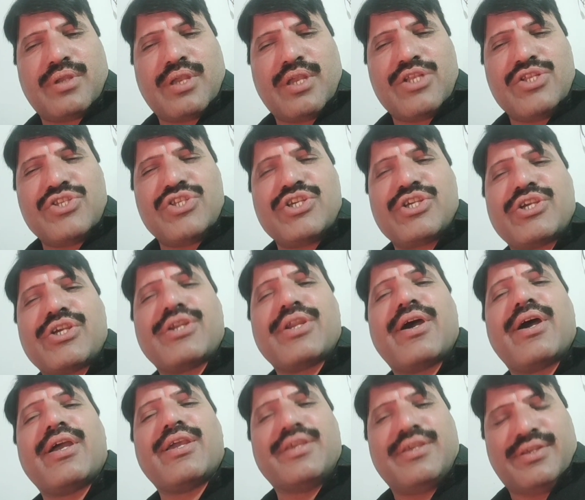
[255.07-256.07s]

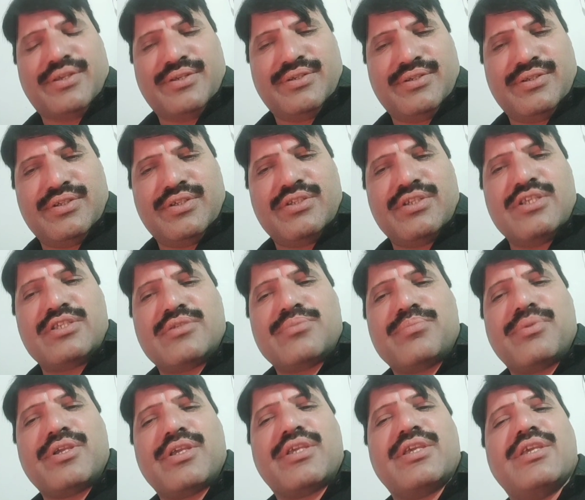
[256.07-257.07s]
चिकनाई
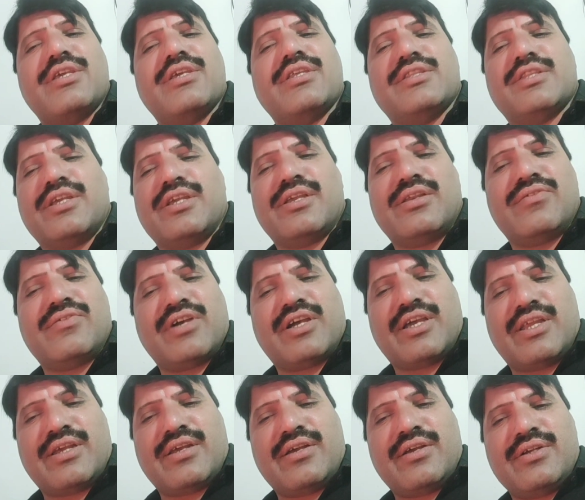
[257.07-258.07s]
जिसमें घी तेल
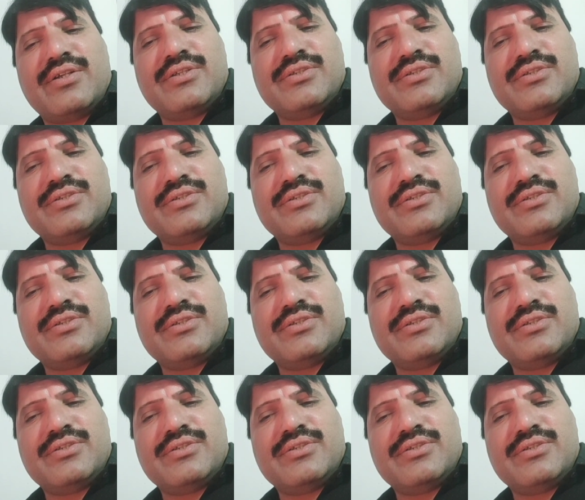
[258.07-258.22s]
वगैरह